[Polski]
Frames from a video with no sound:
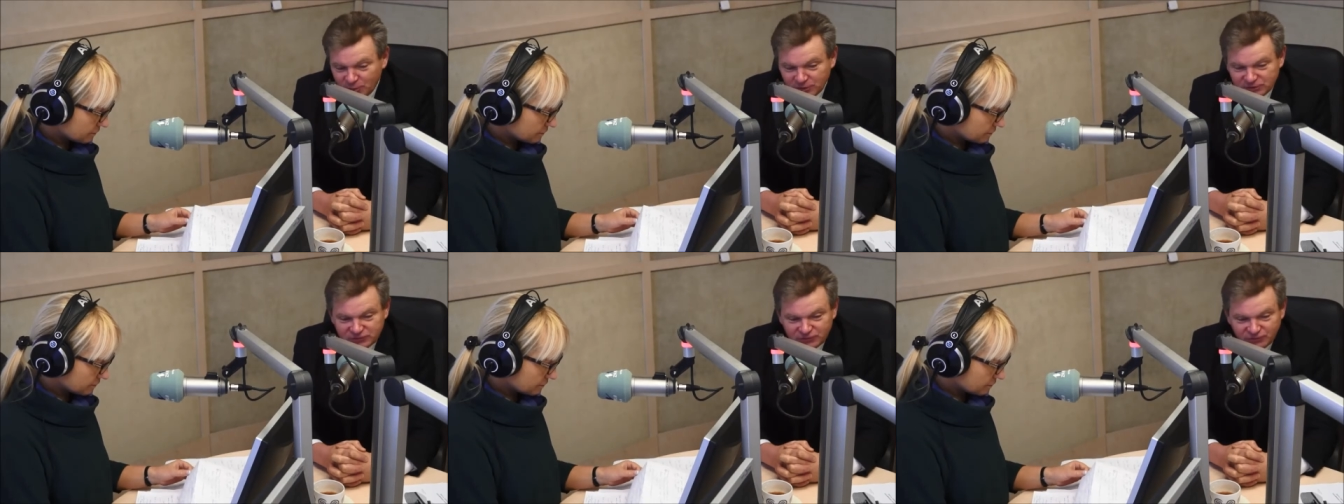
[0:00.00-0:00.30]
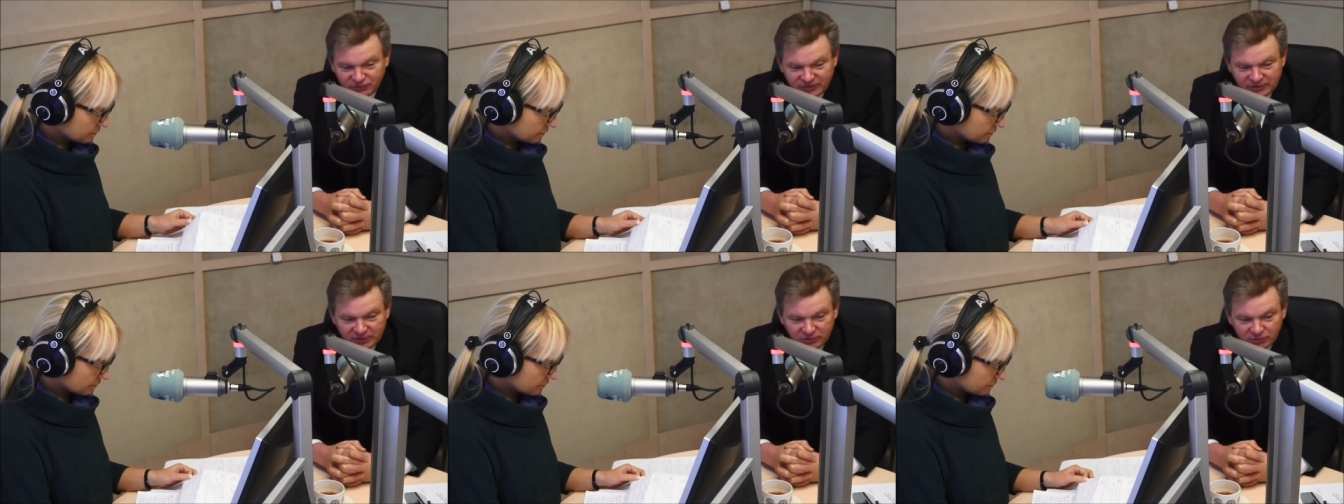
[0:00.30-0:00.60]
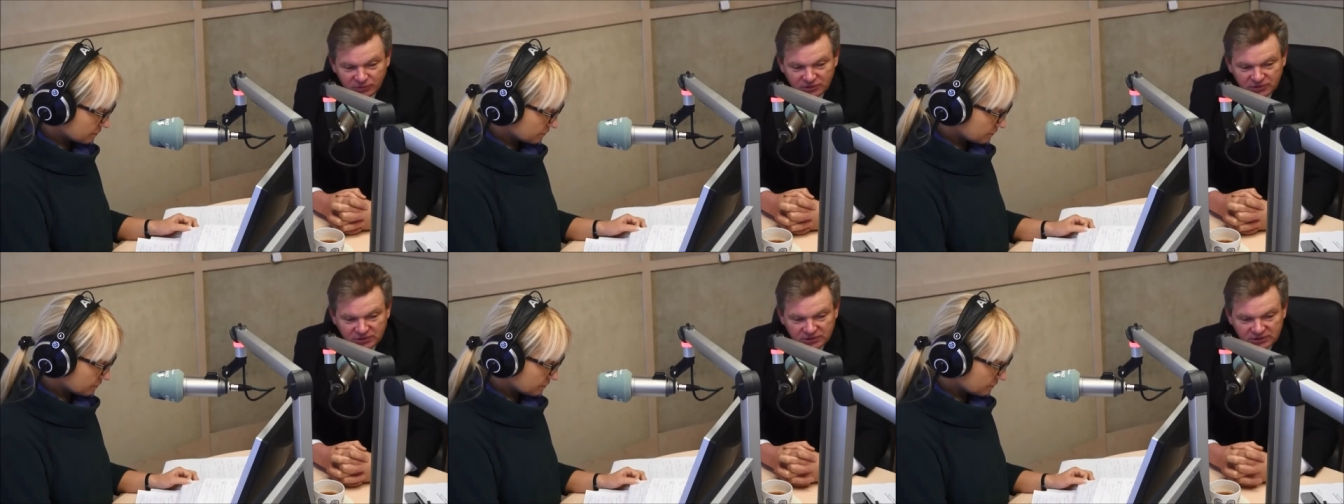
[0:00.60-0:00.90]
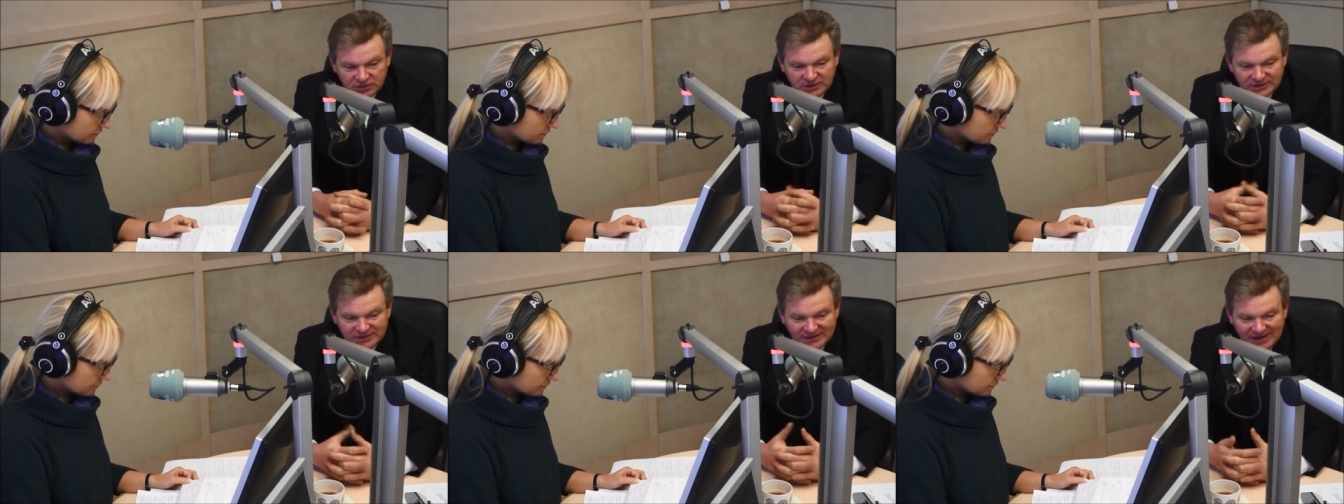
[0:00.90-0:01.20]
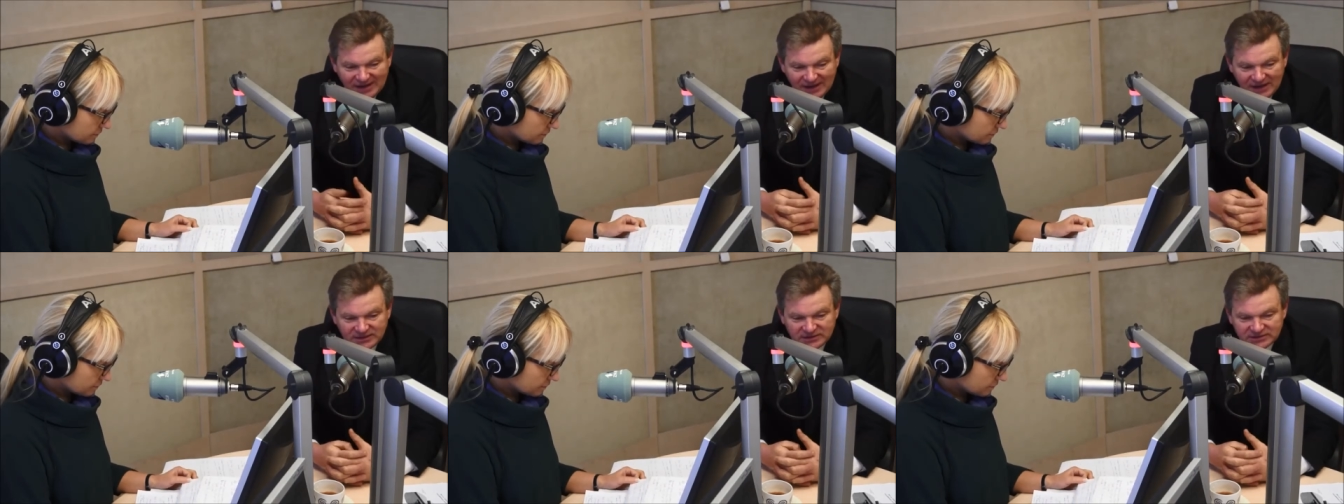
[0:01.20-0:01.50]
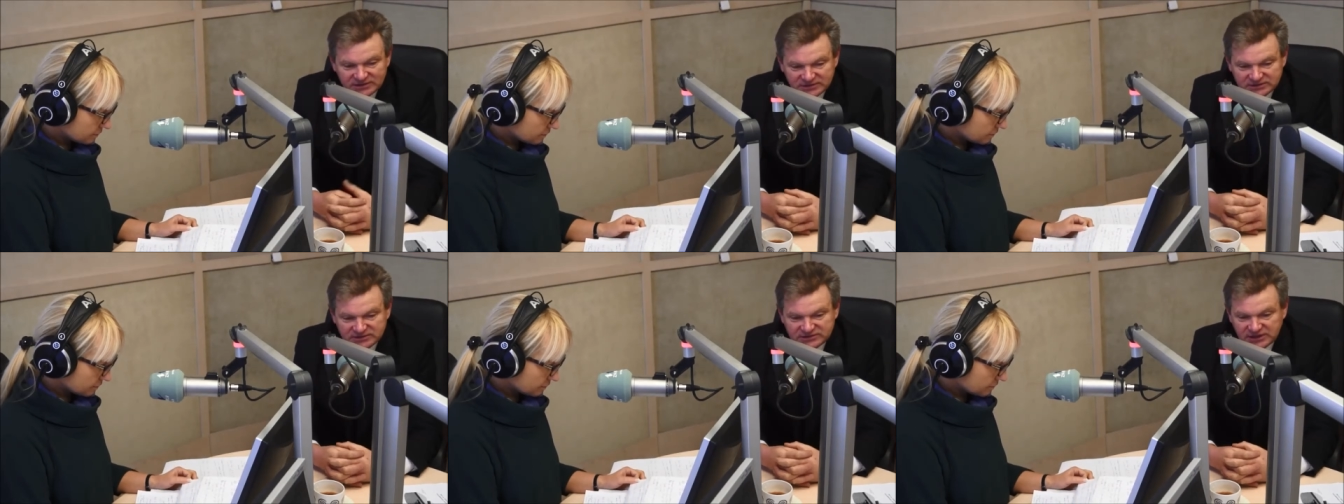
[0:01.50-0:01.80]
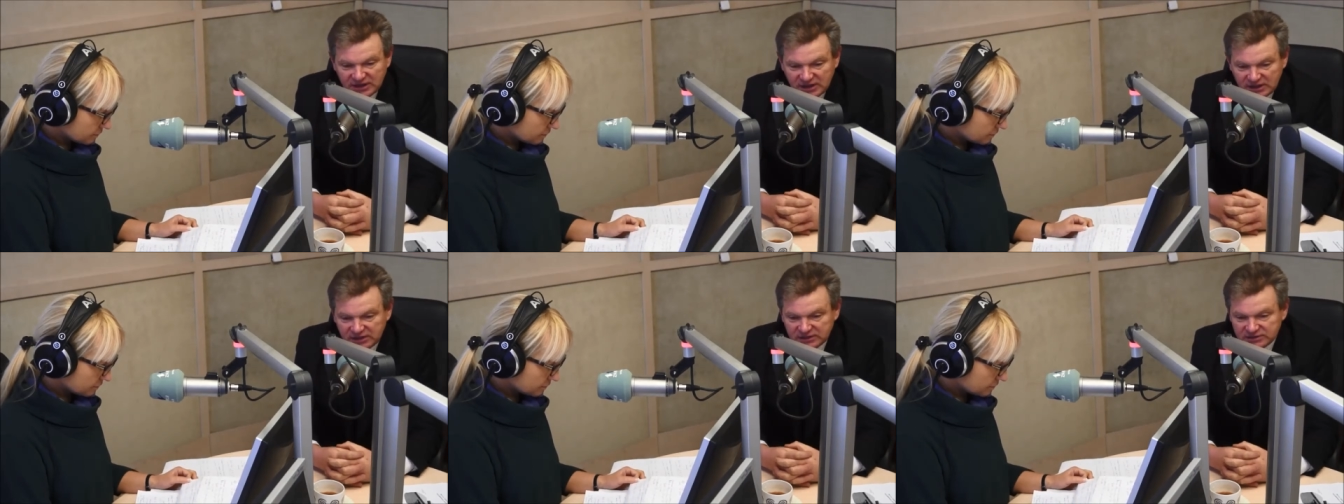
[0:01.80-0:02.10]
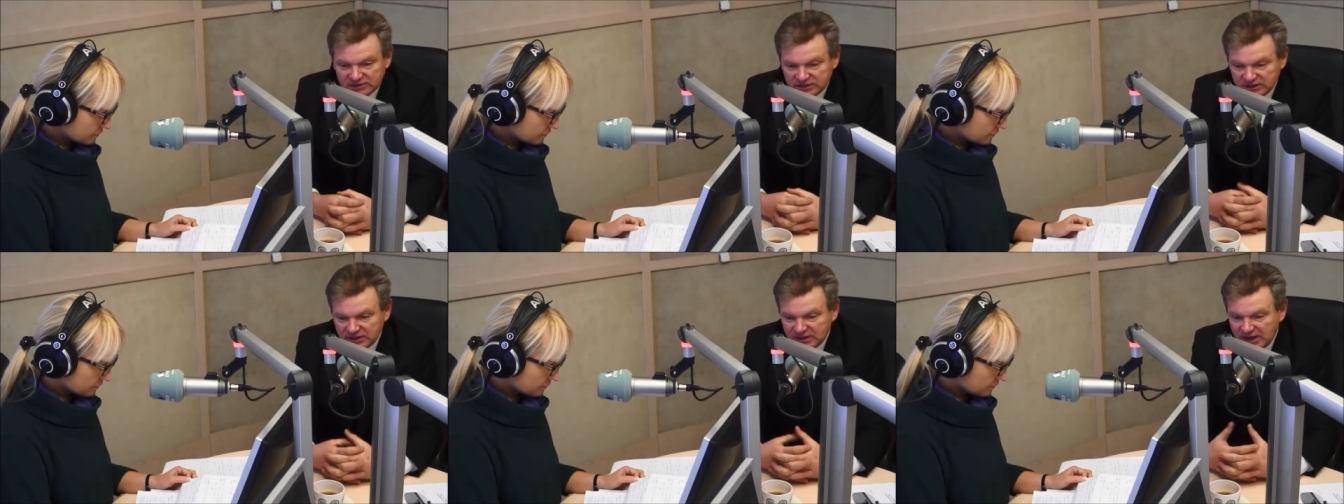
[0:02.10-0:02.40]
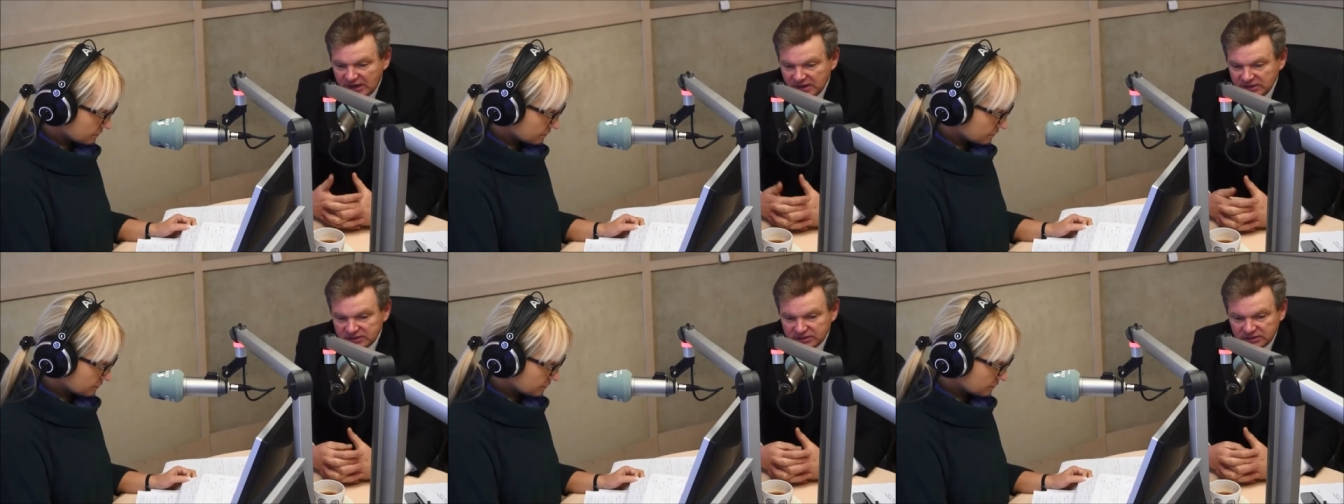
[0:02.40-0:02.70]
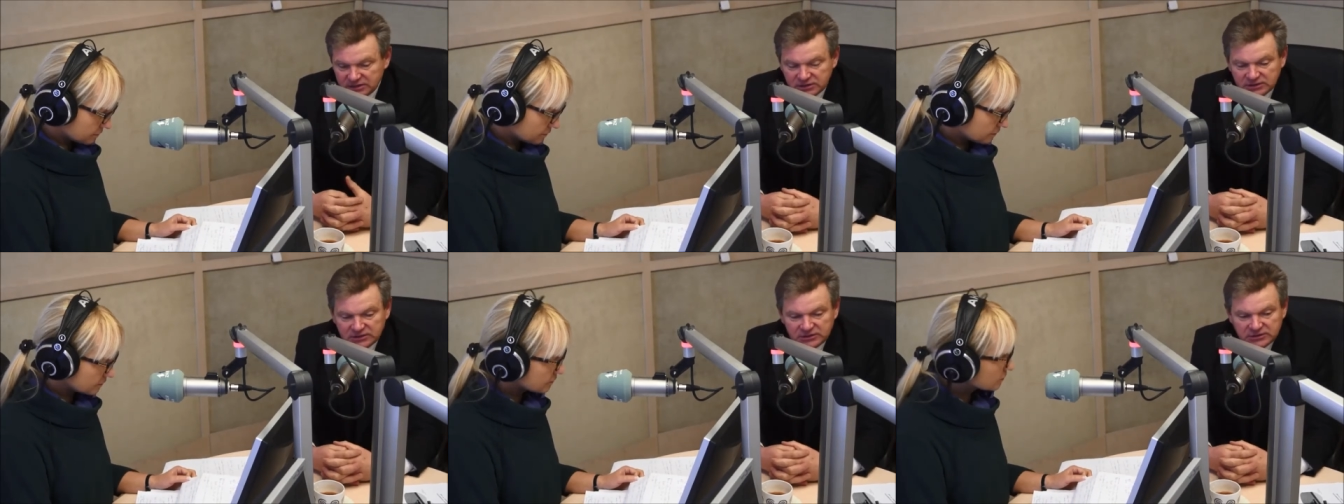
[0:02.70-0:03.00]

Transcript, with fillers: wyborcom według realnych działań, realnych,